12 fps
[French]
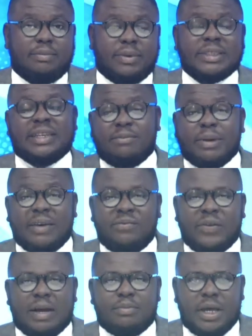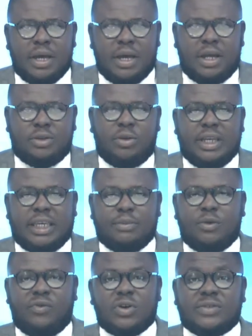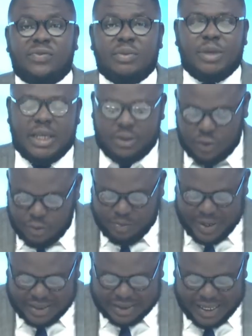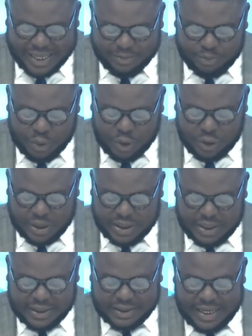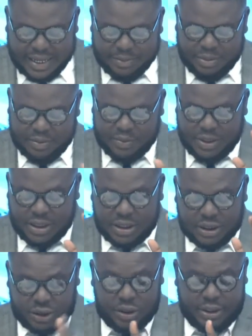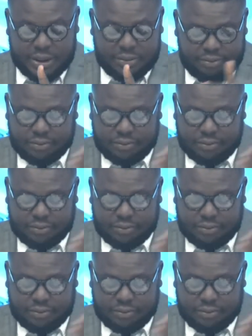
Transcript: cette, brave femme de l'équipe de France féminine de basketball, Isa Baby Choc